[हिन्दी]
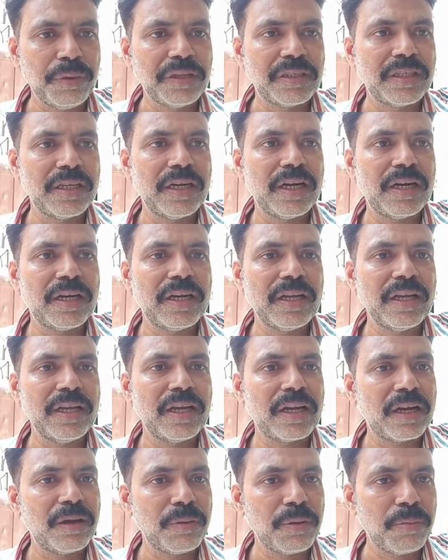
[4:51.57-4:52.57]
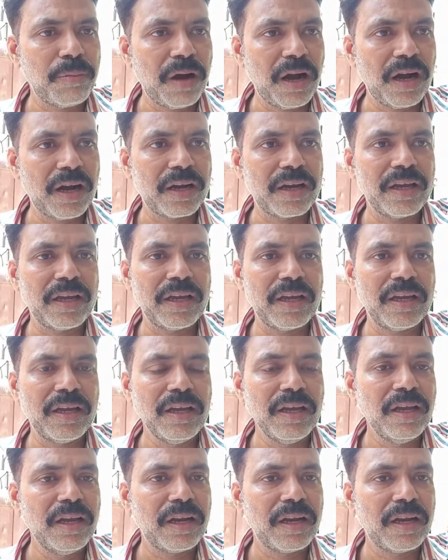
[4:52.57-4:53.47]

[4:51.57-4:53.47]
पीछे हटें या कभी भागें हैं